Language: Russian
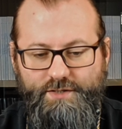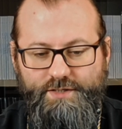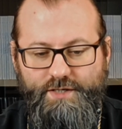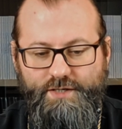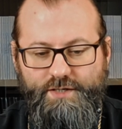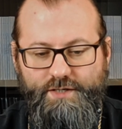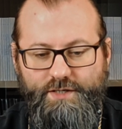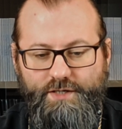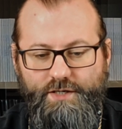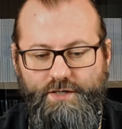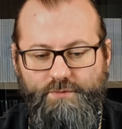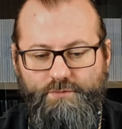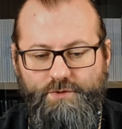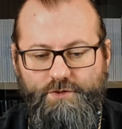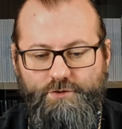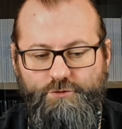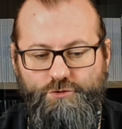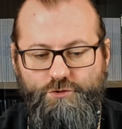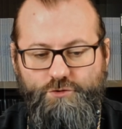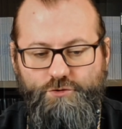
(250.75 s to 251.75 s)
как их
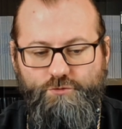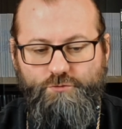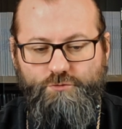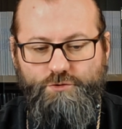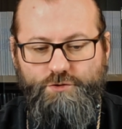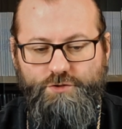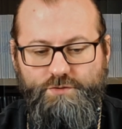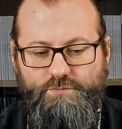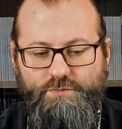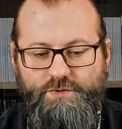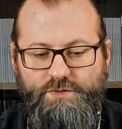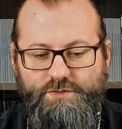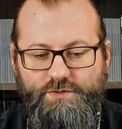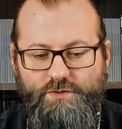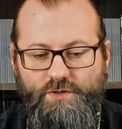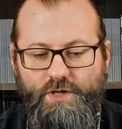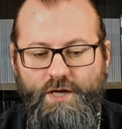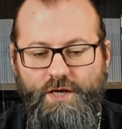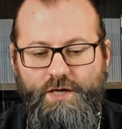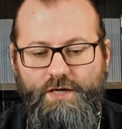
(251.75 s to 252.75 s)
имеющий тот же
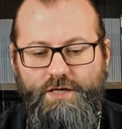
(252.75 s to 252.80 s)
смысл,